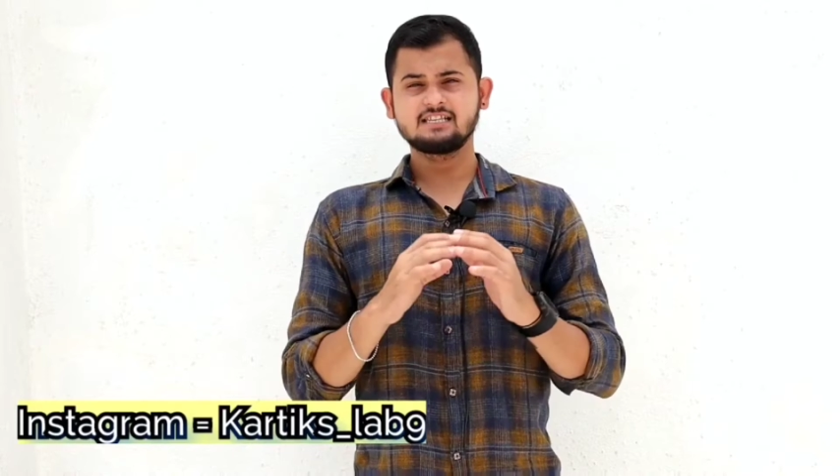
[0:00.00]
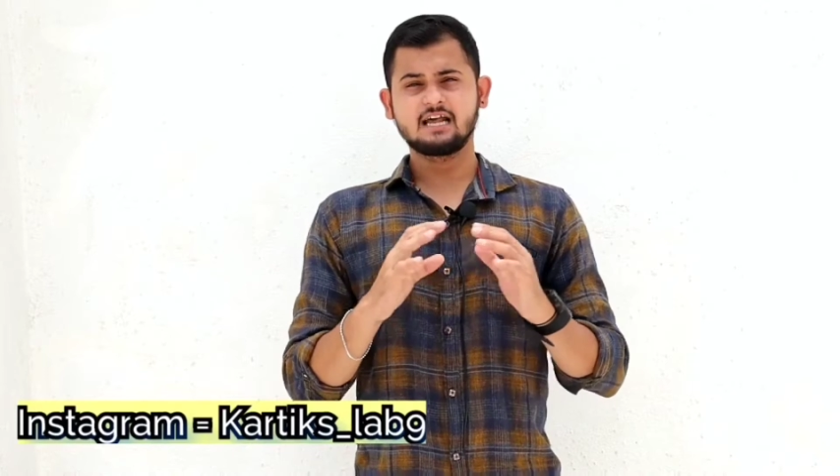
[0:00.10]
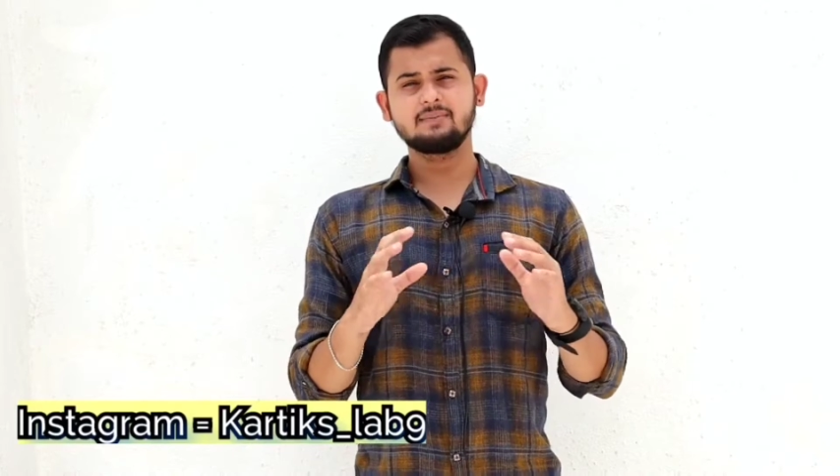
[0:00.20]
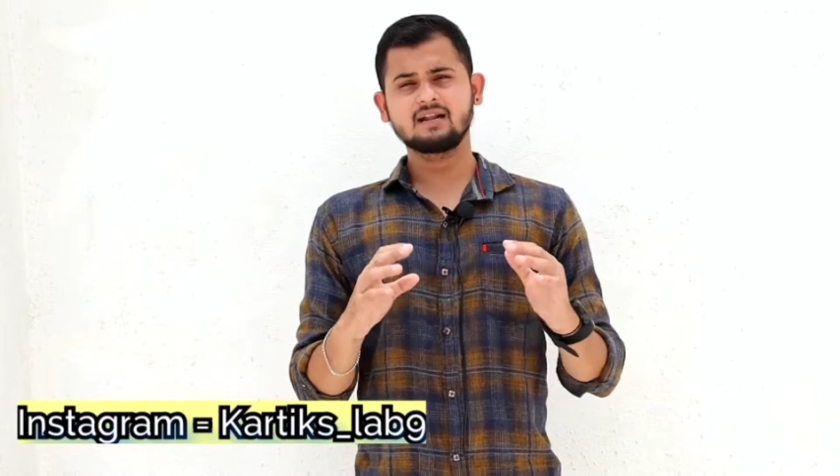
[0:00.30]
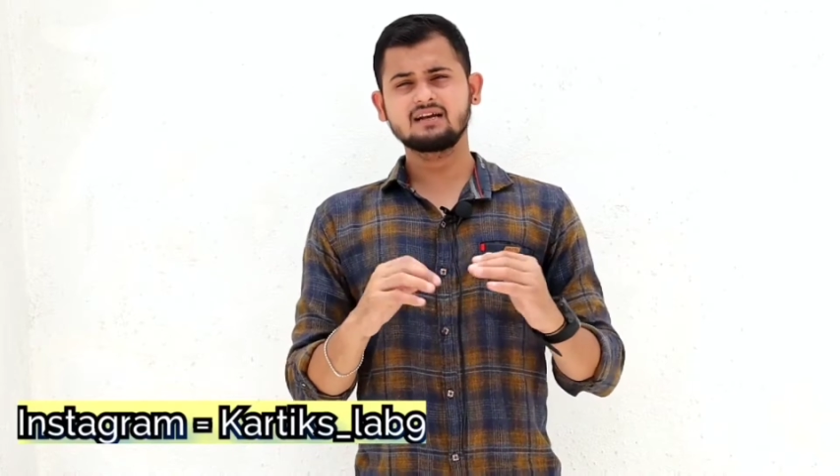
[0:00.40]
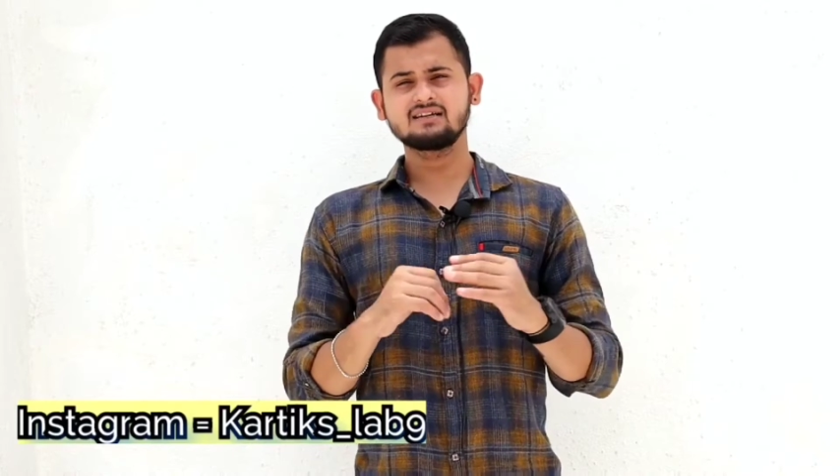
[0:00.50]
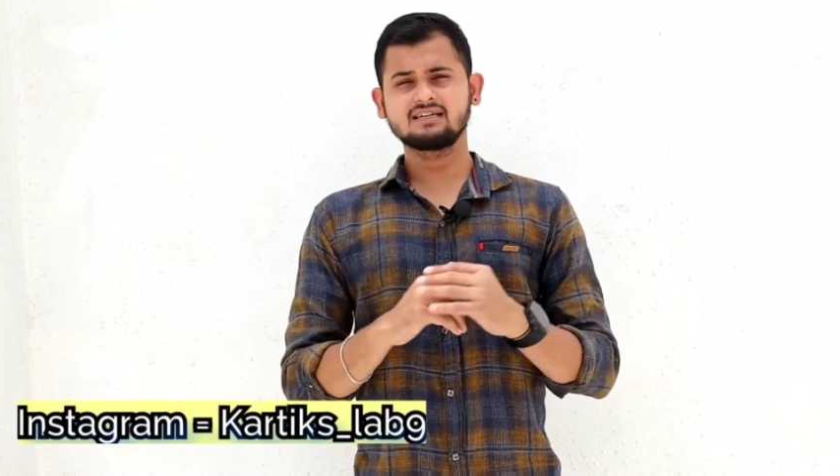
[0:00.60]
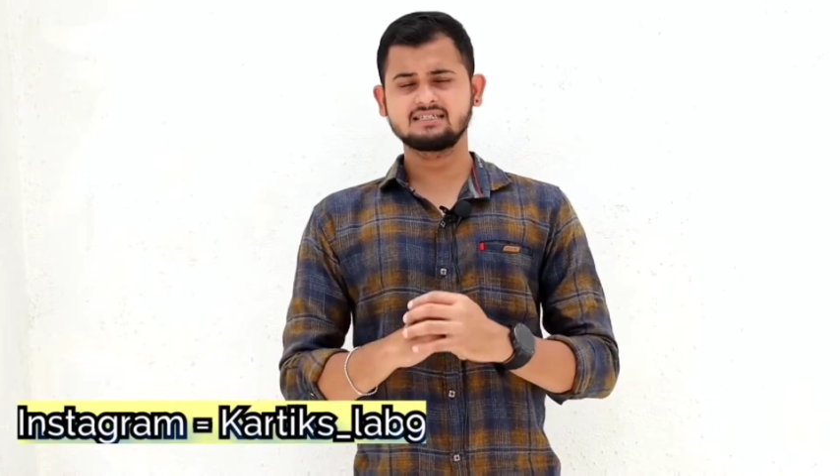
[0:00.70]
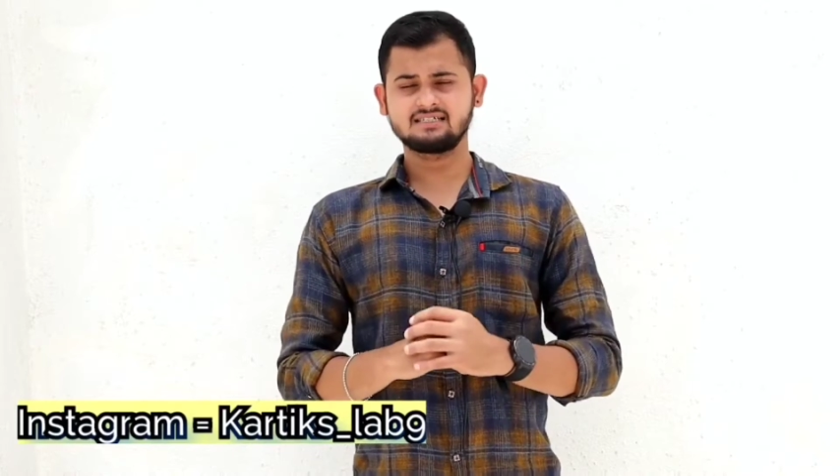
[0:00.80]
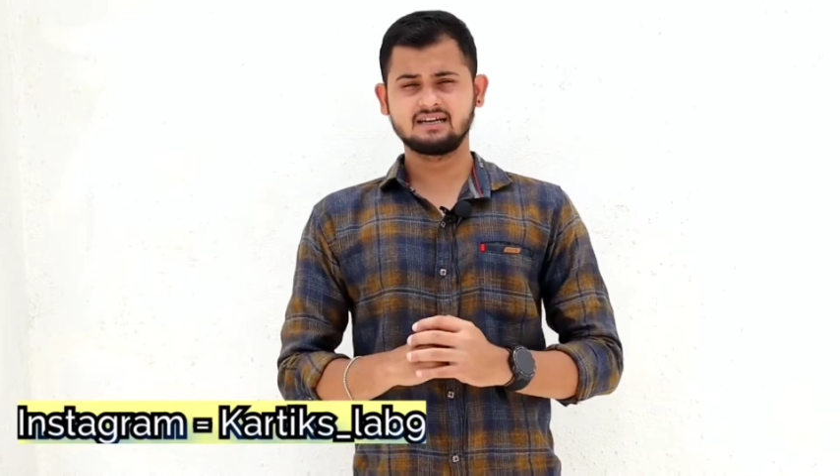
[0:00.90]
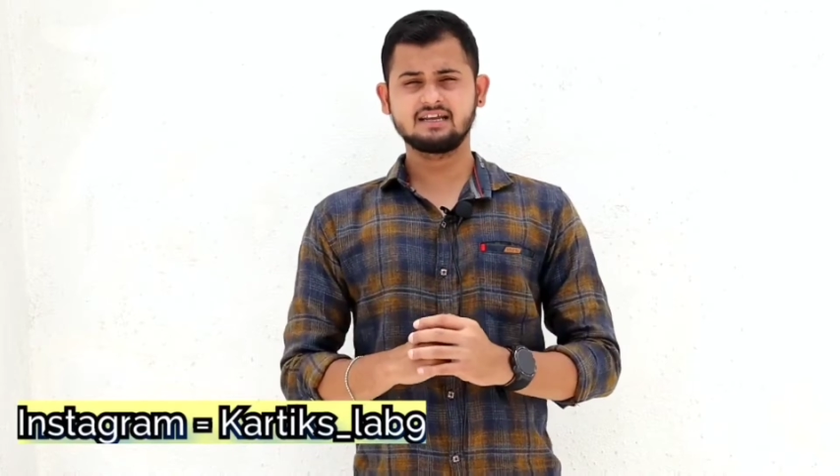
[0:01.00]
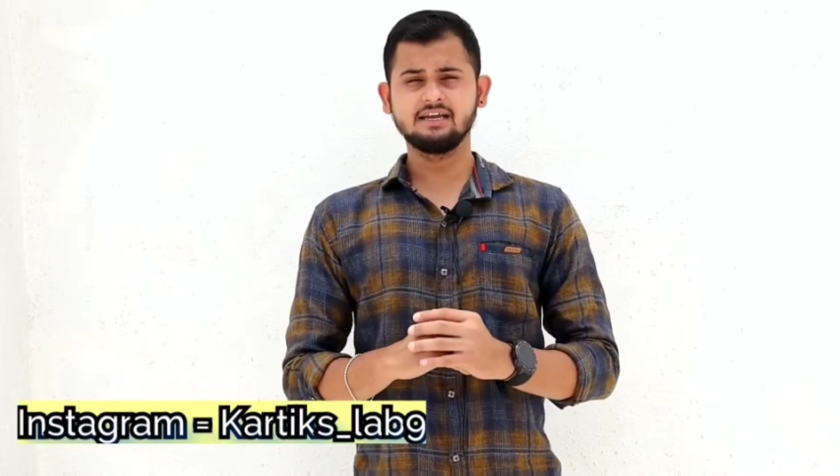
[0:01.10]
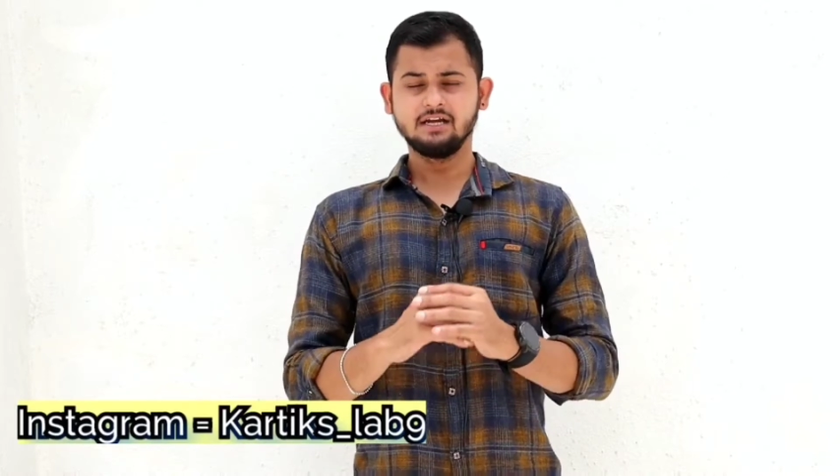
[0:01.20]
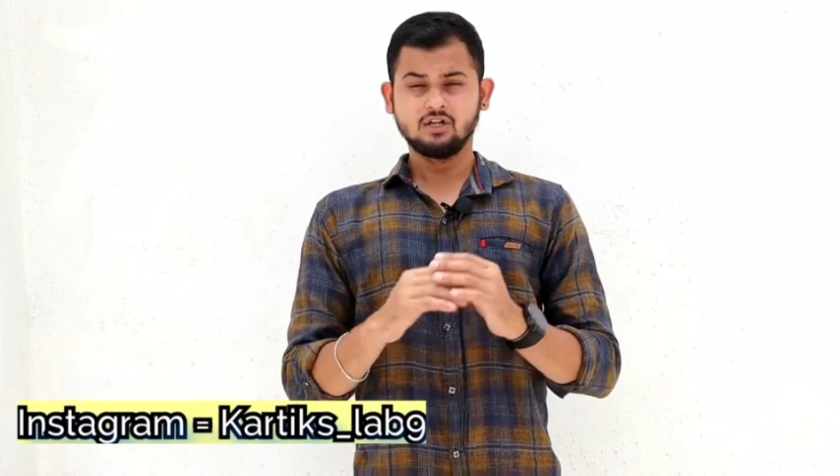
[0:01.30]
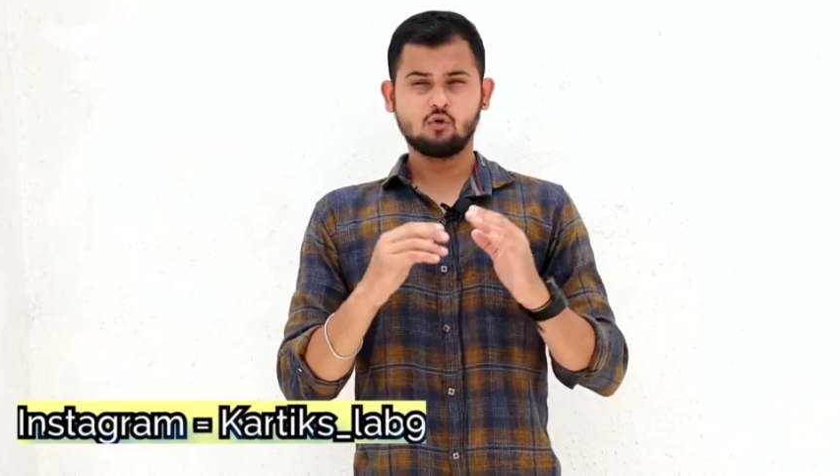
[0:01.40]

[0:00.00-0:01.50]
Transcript: सारे पटाखा का टेस्ट करेंगे